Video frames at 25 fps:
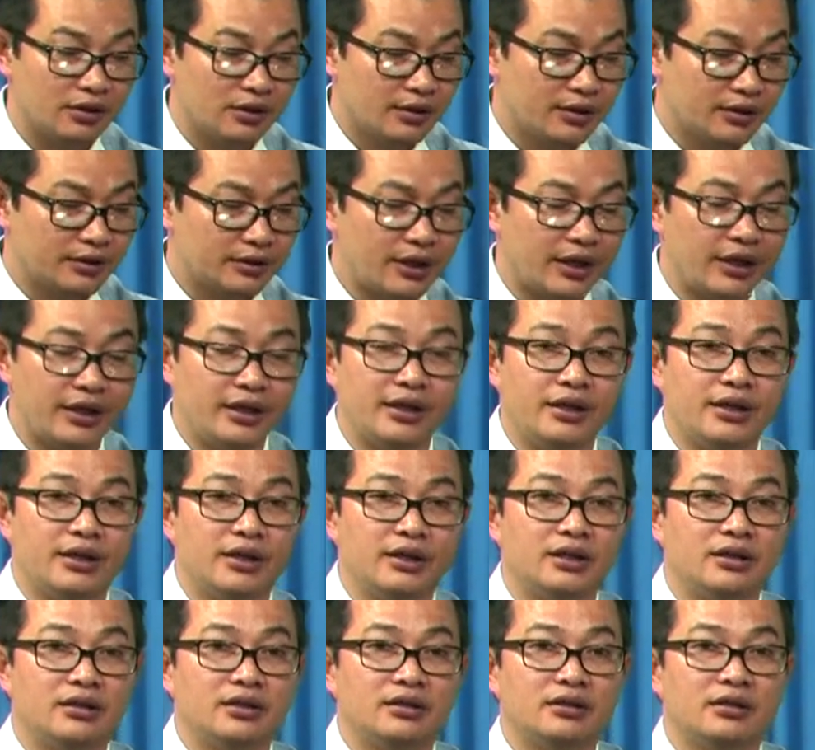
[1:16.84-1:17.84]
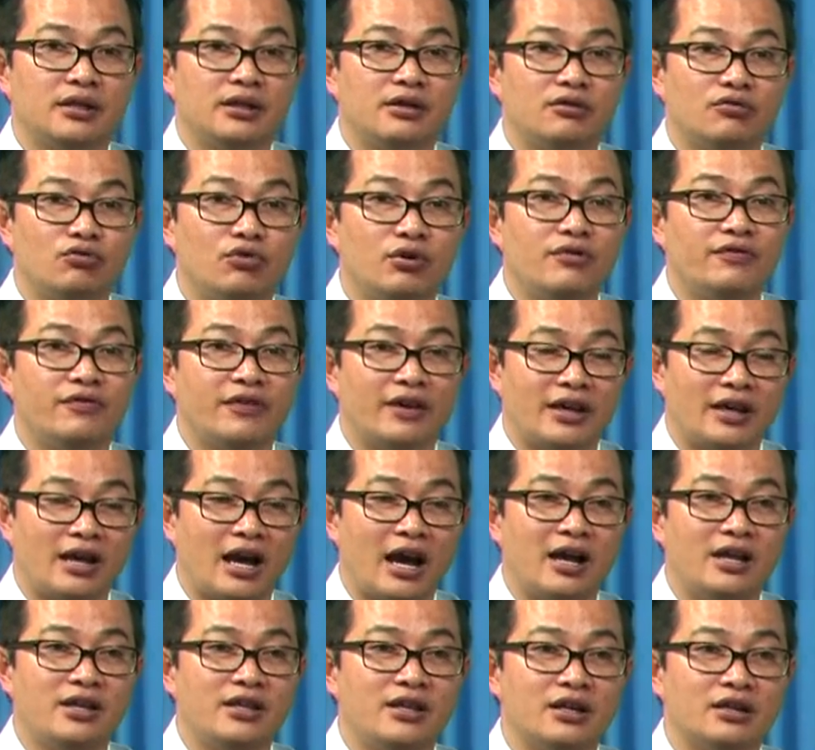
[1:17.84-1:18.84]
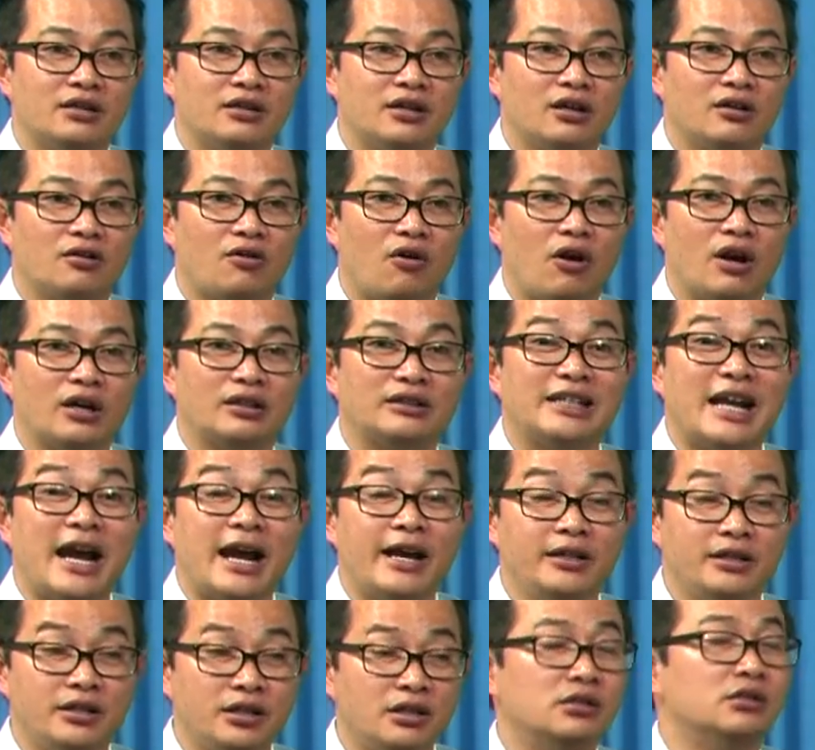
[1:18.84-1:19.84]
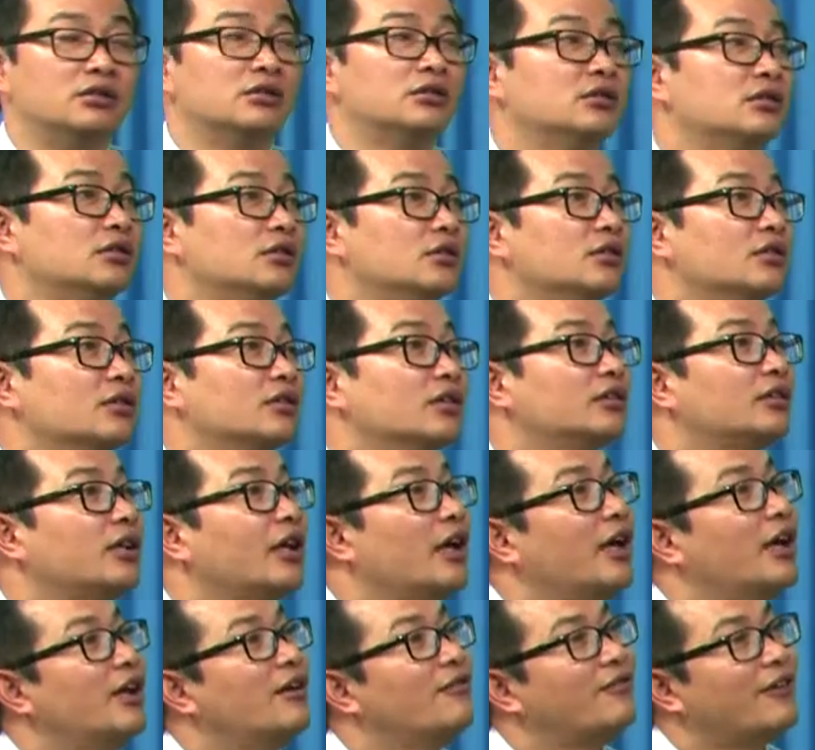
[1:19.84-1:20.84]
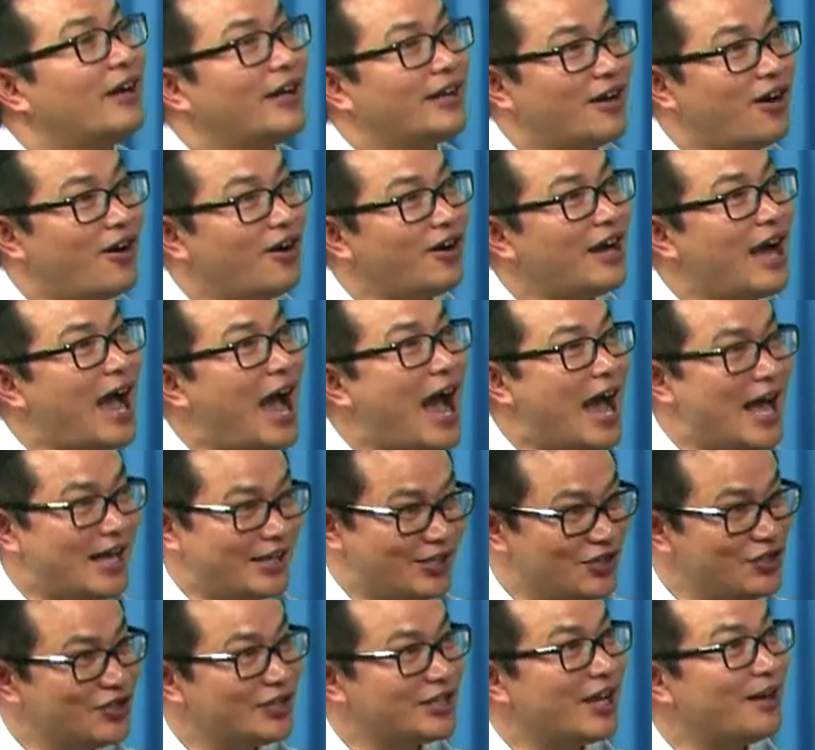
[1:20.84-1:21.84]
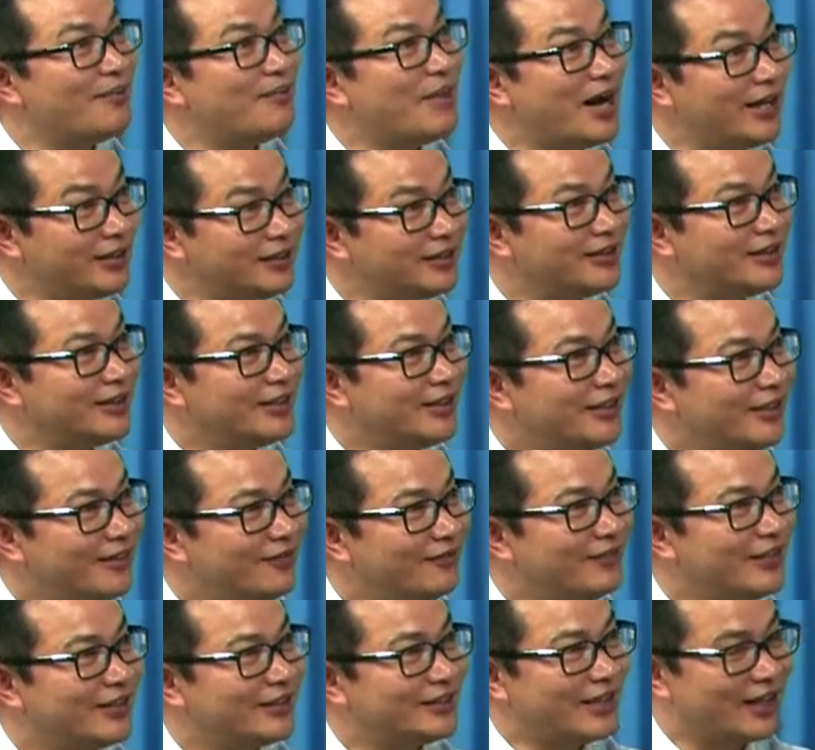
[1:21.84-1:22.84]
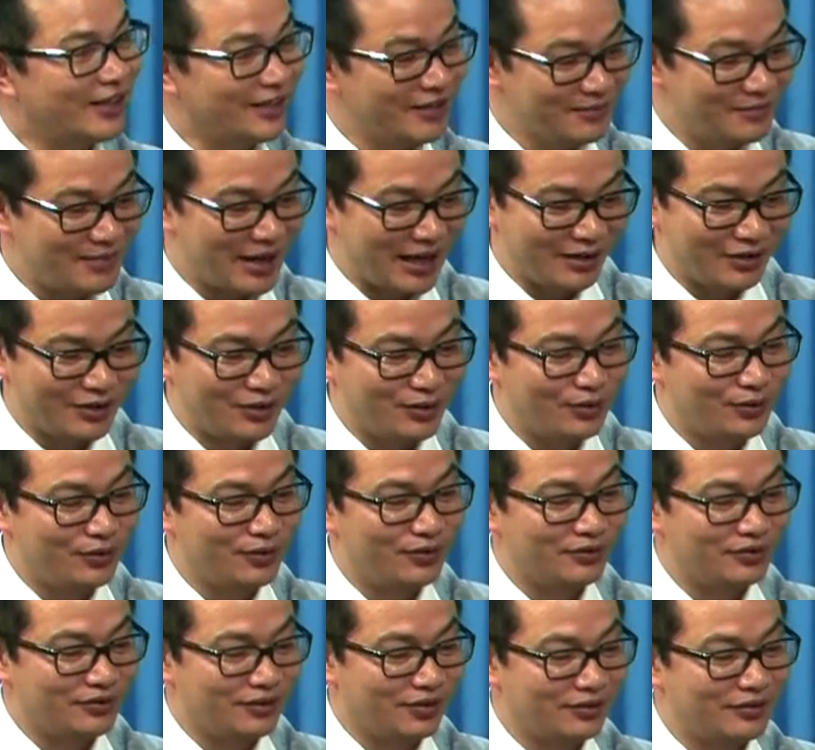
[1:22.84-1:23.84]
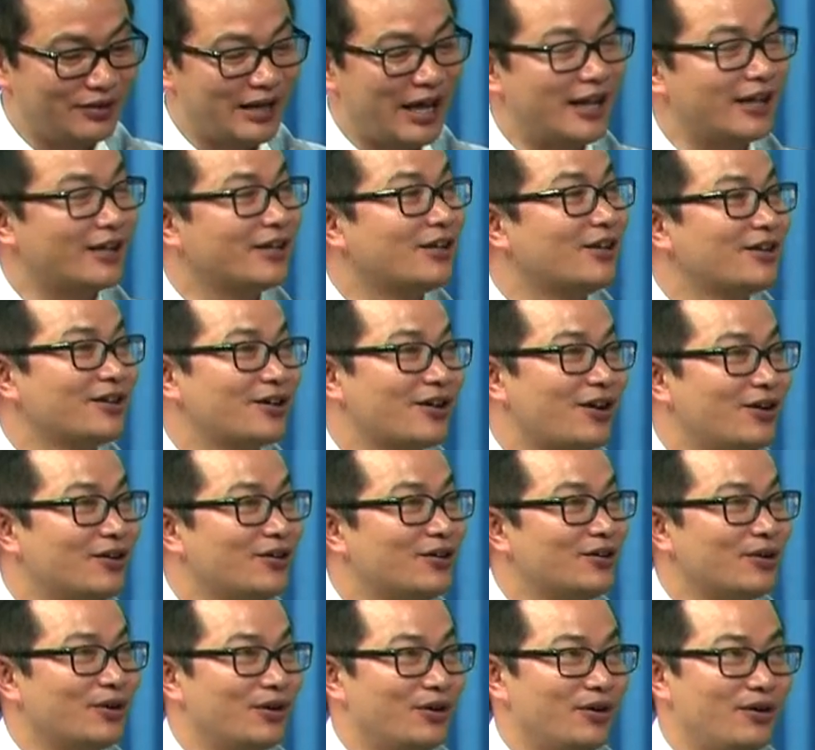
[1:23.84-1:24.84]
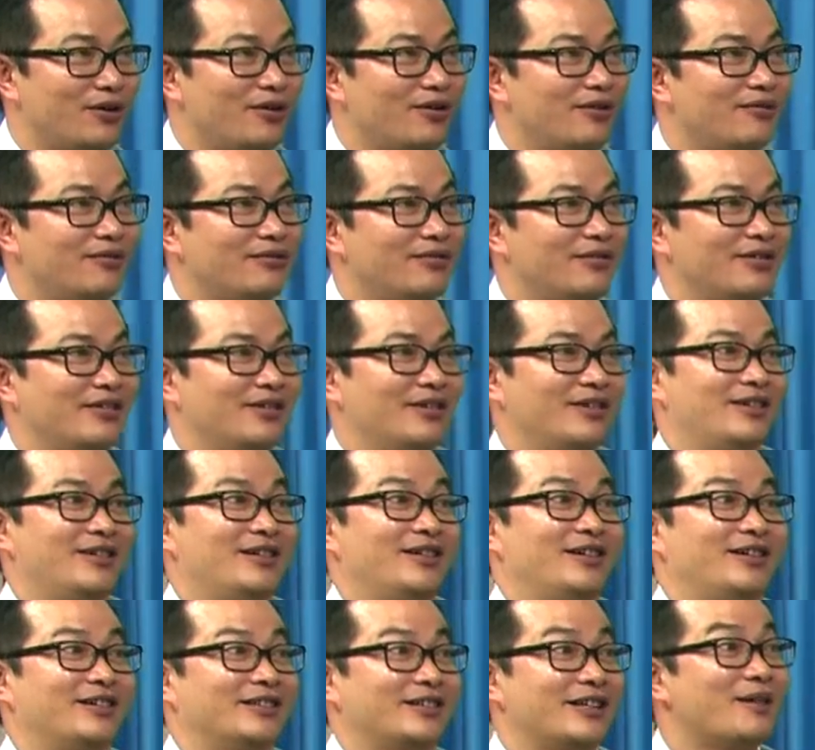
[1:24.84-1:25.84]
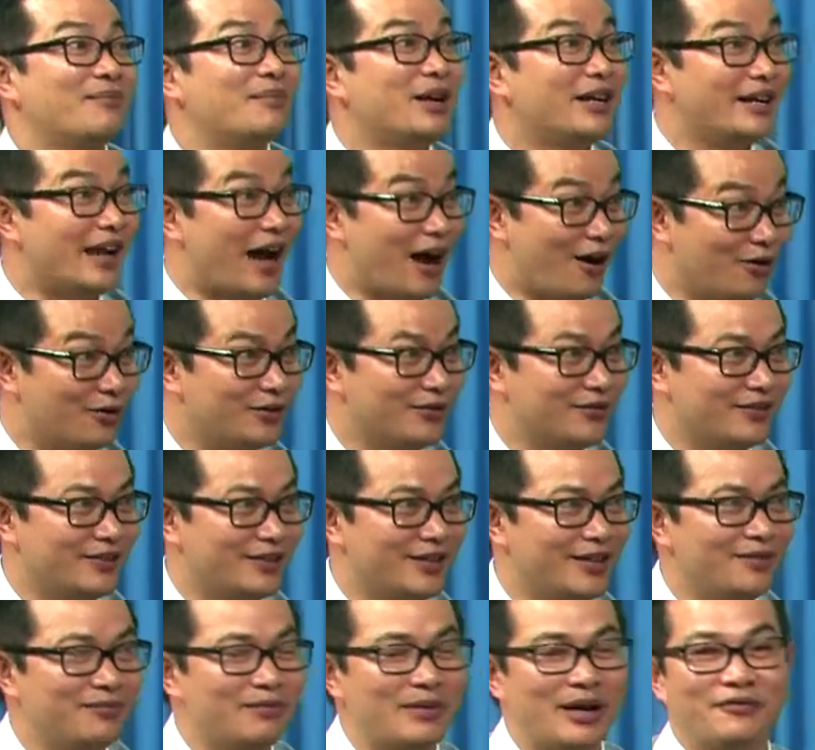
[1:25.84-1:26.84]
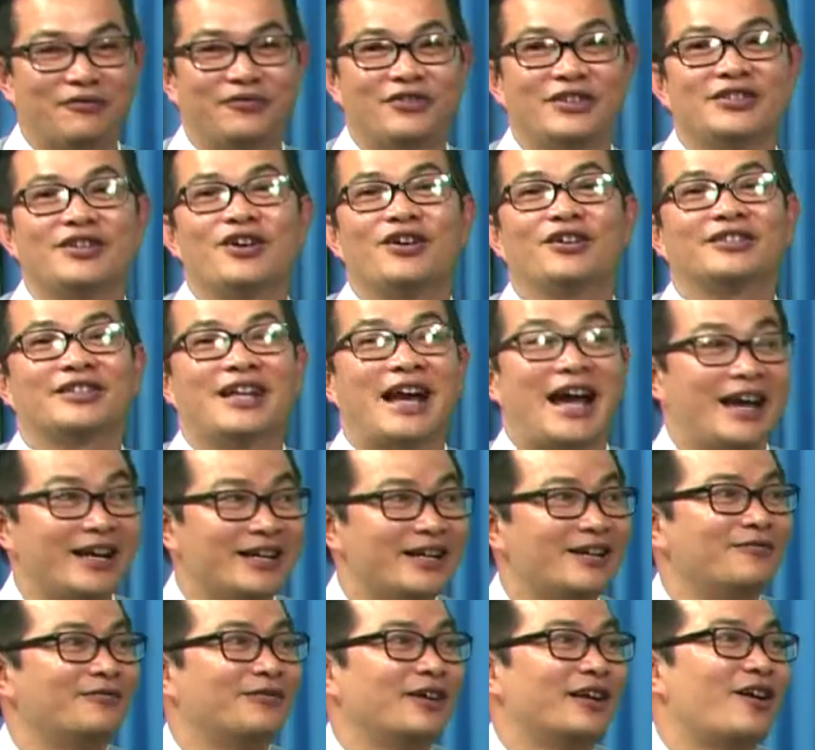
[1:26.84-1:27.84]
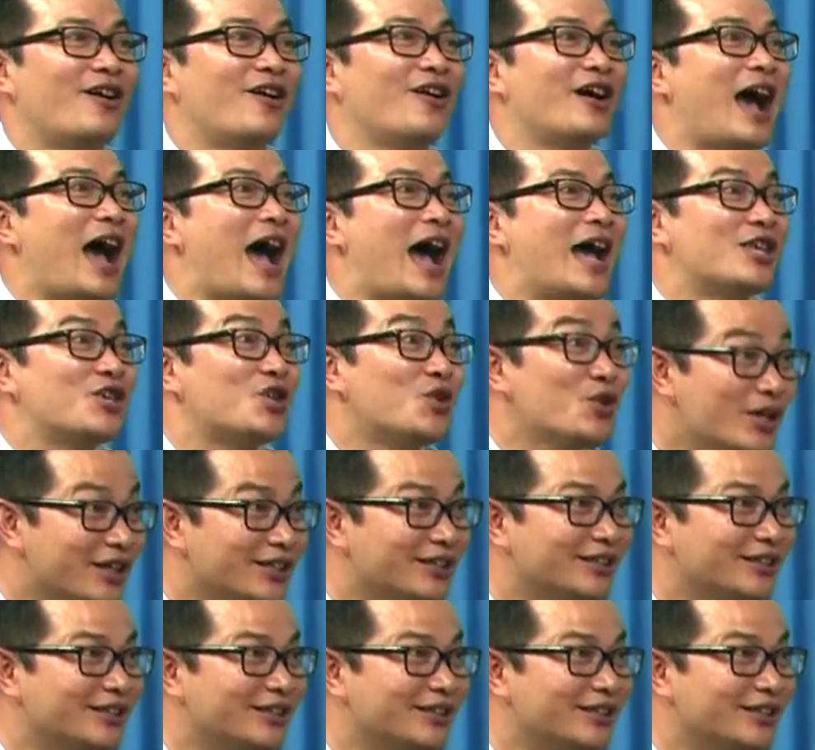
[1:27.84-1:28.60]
thì nhiều quý vị ở những cái đoạn trái đường có thể phải đón hai chuyến xe bớt mới tới mặc dù chỗ này nó có chỗ à, xe bớt đậu nhưng mà do trái đường phải đón hai chuyến